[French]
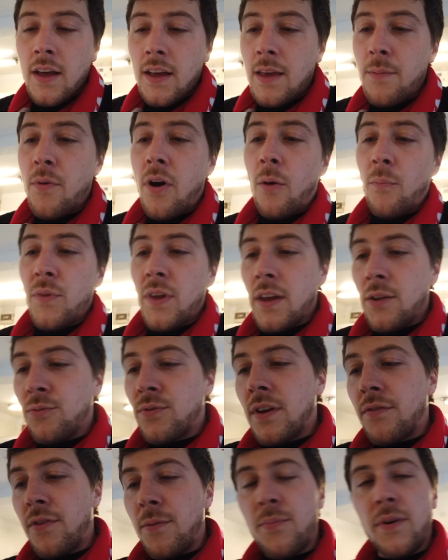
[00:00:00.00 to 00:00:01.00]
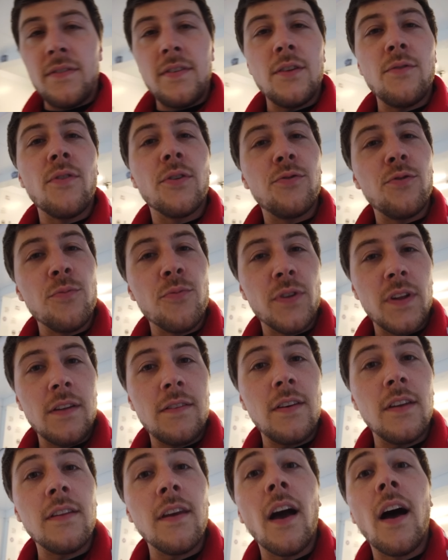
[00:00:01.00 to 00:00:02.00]
Il m'a emmené, il a fait passer devant tout le monde,
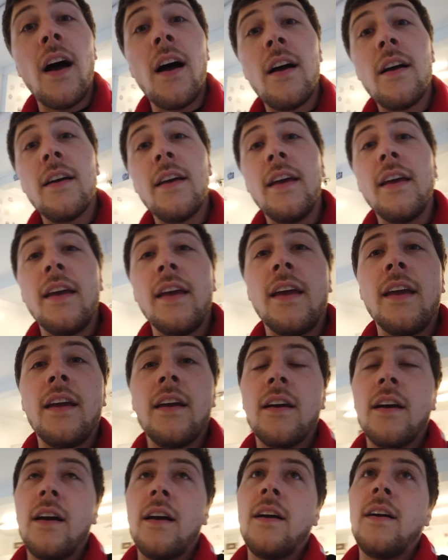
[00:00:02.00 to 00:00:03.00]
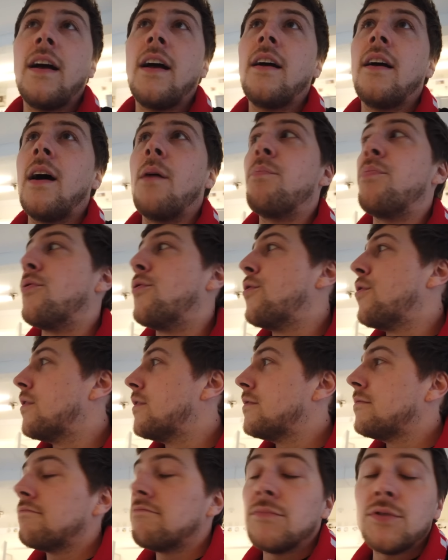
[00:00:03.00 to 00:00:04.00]
etc. Et à Pau,
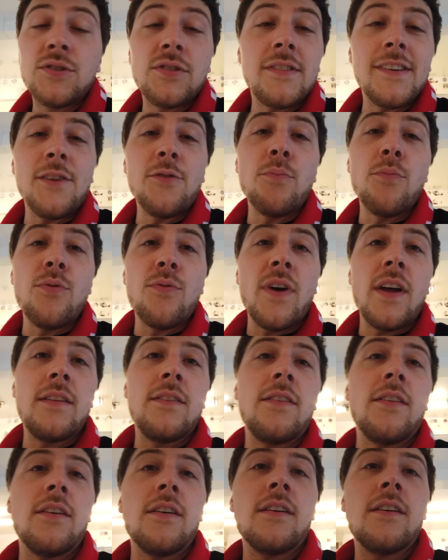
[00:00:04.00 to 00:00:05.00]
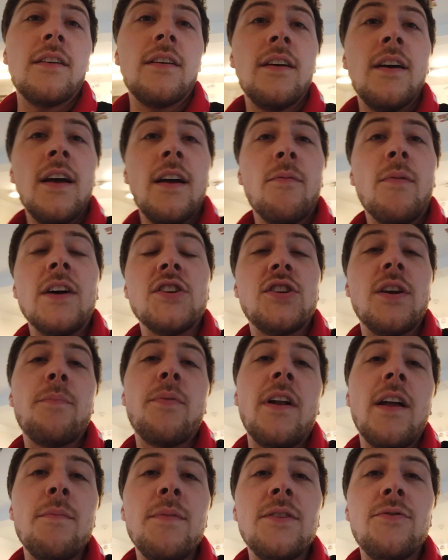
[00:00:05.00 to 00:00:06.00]
c'est une buvette... Euh, bah, j'ai
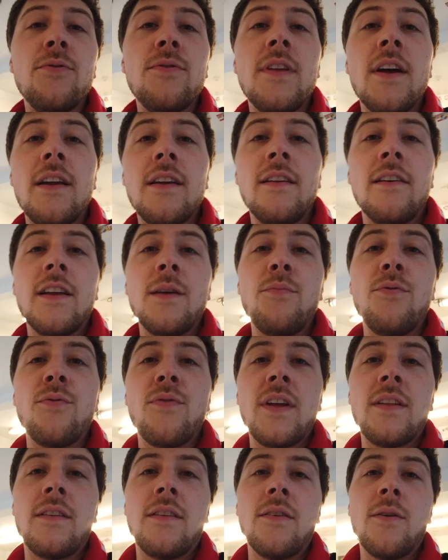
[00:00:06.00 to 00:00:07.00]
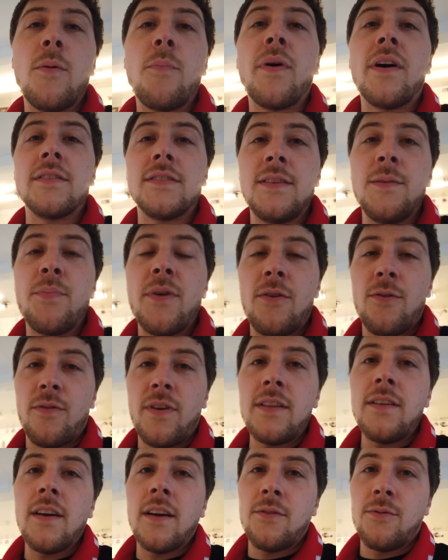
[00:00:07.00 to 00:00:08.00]
pas l'habitude d'aller dans les buvettes euh, principales, on
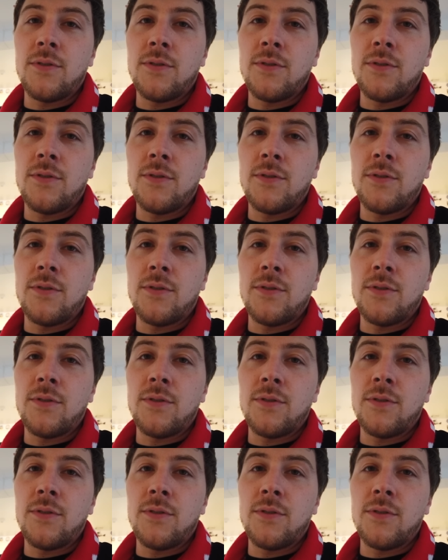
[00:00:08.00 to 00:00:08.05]
va dire.